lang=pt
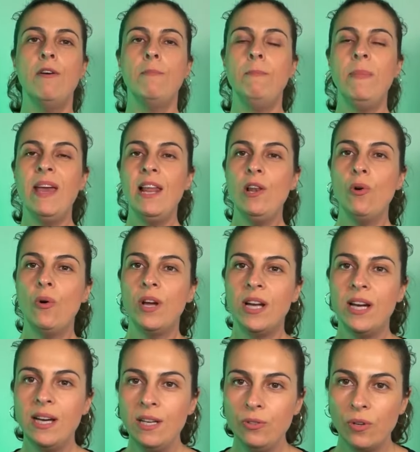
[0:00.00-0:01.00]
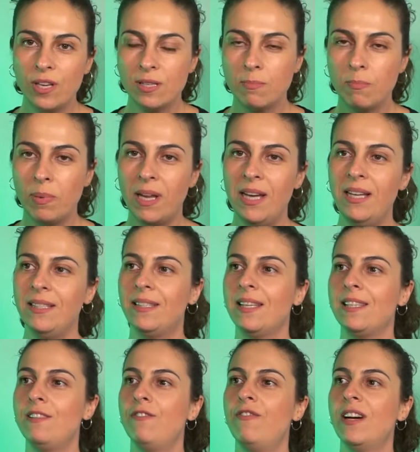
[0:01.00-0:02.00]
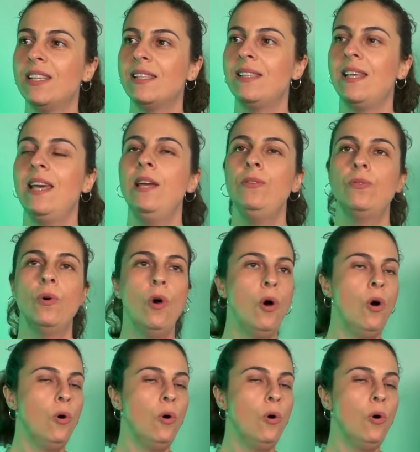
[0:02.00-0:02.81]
melhorando as plantas e fazendo